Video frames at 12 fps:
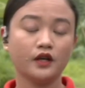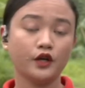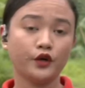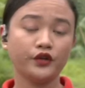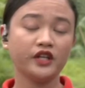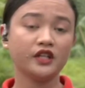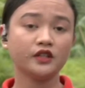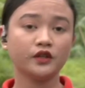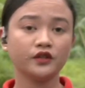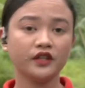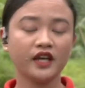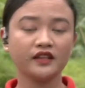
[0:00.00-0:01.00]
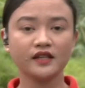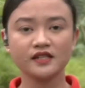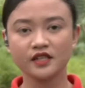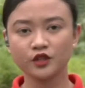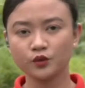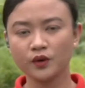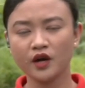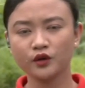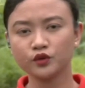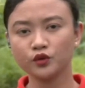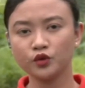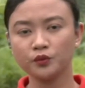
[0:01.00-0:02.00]
Ngunya na taon, Kate, nasa duwa o
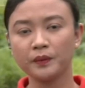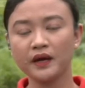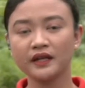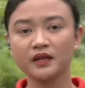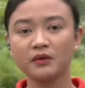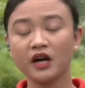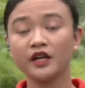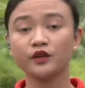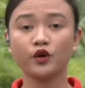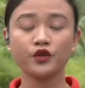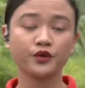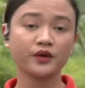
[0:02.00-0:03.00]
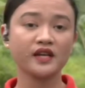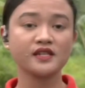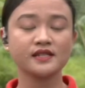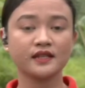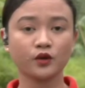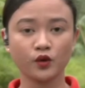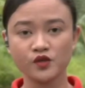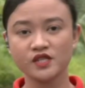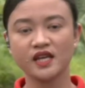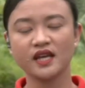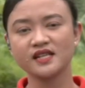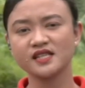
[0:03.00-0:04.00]
tulupa ng mga unauthorized
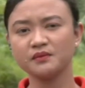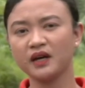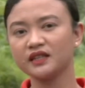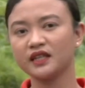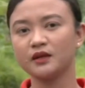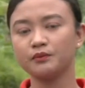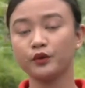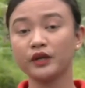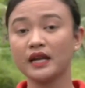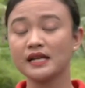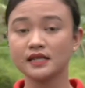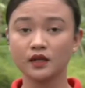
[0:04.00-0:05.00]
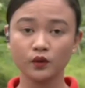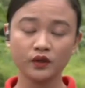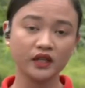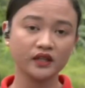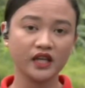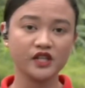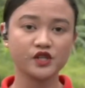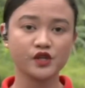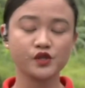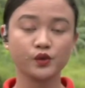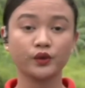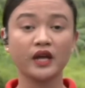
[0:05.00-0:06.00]
crossing, asin mga tinampo na nasa loob kan danger
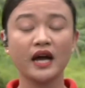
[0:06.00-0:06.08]
zone,